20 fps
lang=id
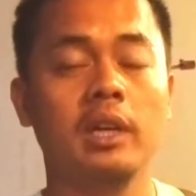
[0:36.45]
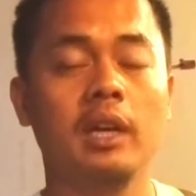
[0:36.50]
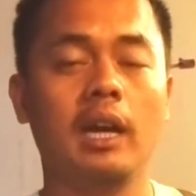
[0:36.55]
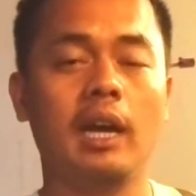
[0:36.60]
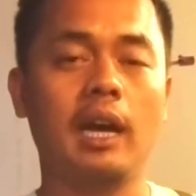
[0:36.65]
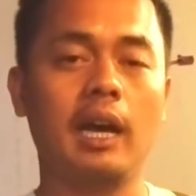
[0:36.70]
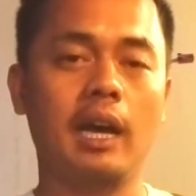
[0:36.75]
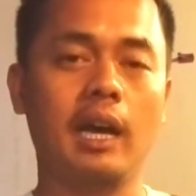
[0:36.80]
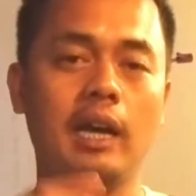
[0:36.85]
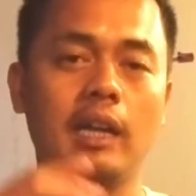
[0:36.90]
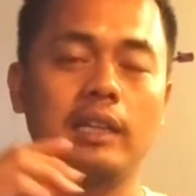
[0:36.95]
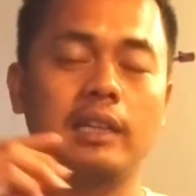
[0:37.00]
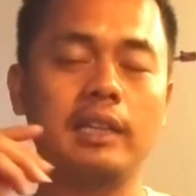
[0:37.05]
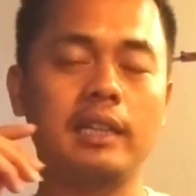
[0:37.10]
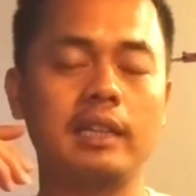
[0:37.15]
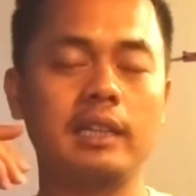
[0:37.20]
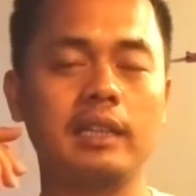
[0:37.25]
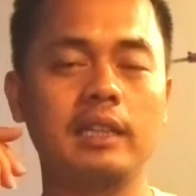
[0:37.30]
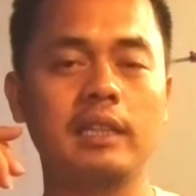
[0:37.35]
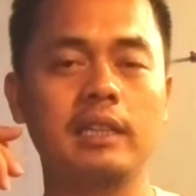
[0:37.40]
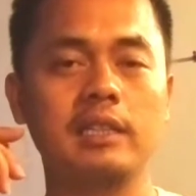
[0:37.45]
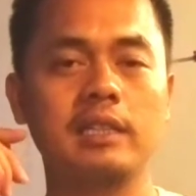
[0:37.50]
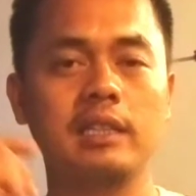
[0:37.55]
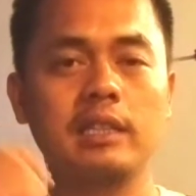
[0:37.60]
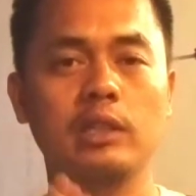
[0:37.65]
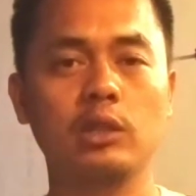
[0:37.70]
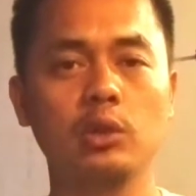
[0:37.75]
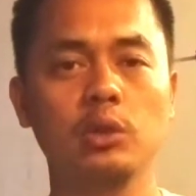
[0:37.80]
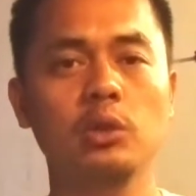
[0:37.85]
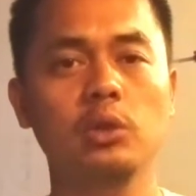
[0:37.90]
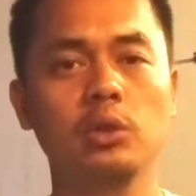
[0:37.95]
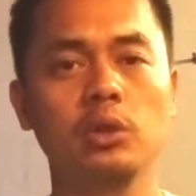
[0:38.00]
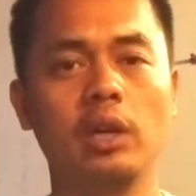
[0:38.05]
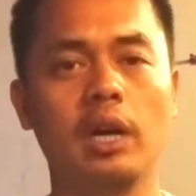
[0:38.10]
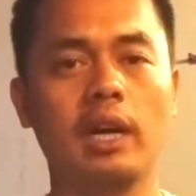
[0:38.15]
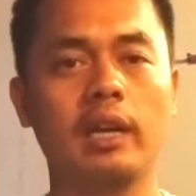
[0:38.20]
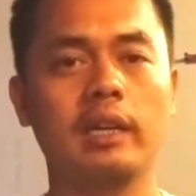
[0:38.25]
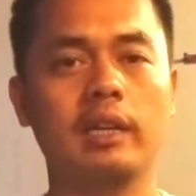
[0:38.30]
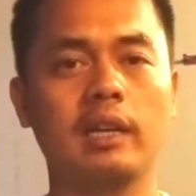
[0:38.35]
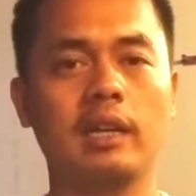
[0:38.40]
Eh, di situ
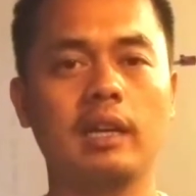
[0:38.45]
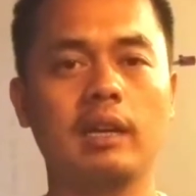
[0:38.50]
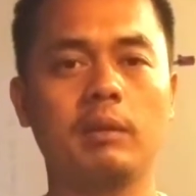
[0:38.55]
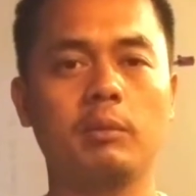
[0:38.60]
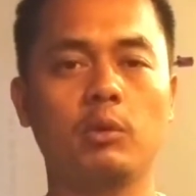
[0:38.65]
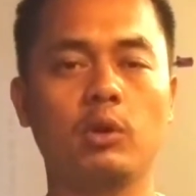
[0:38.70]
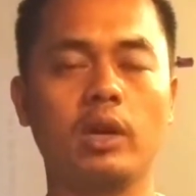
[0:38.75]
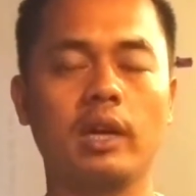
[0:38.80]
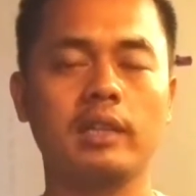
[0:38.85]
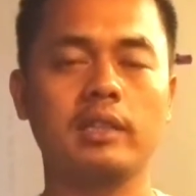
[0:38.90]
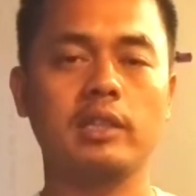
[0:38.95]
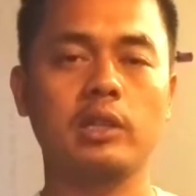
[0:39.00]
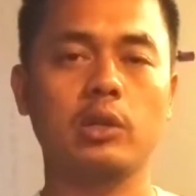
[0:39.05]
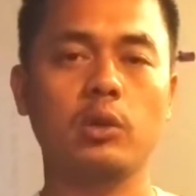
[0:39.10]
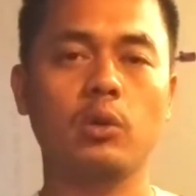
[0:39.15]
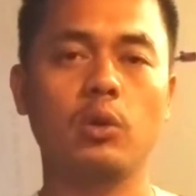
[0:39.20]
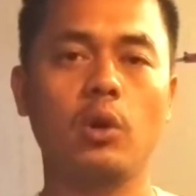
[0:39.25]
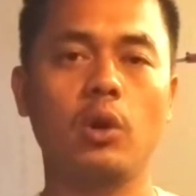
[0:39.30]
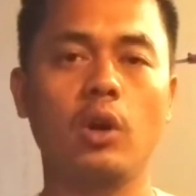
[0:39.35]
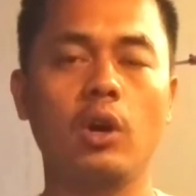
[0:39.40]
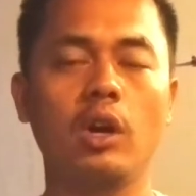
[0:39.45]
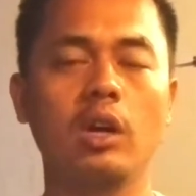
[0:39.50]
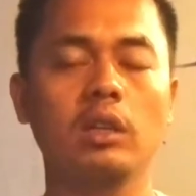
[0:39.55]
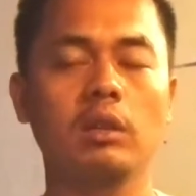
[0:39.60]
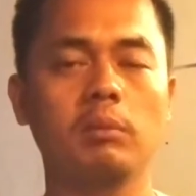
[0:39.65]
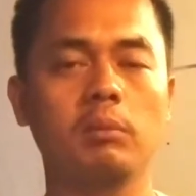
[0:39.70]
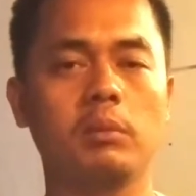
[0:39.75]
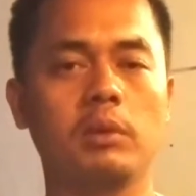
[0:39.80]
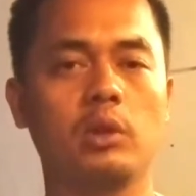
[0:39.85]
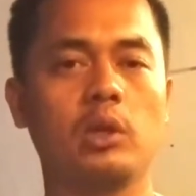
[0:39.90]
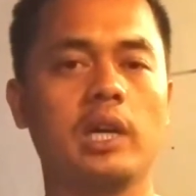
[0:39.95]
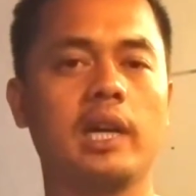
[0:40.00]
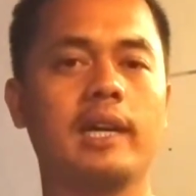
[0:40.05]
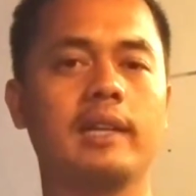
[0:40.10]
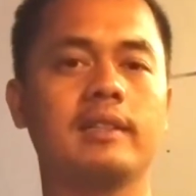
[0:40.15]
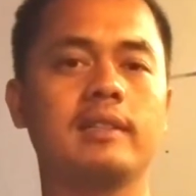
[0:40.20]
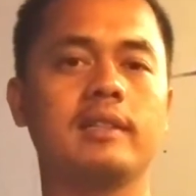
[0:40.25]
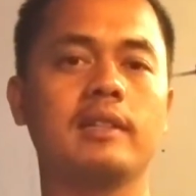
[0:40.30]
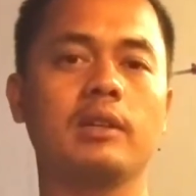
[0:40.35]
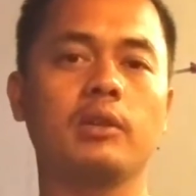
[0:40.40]
ada mochaccino hot,
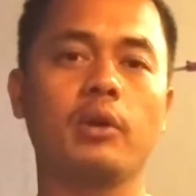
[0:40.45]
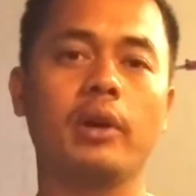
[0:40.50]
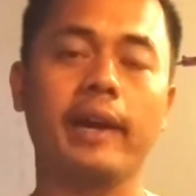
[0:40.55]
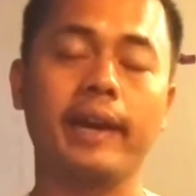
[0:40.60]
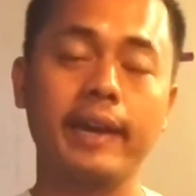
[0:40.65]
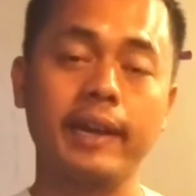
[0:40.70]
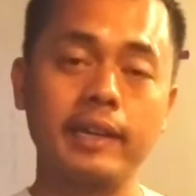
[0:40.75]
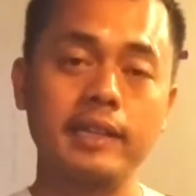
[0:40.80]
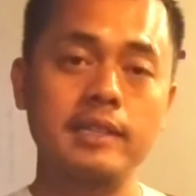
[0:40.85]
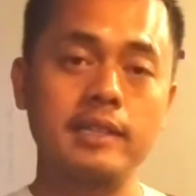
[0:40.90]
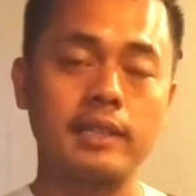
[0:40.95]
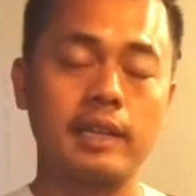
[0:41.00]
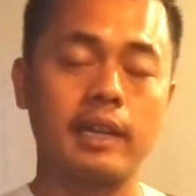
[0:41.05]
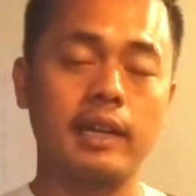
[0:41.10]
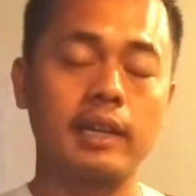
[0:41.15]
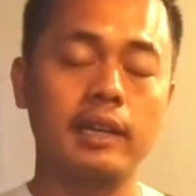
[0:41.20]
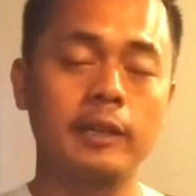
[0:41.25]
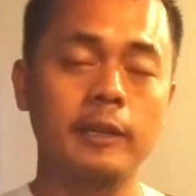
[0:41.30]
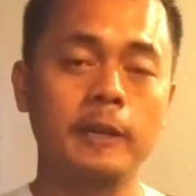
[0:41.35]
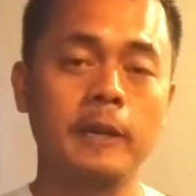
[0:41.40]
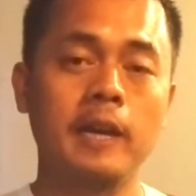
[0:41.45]
mochaccino es ya kan,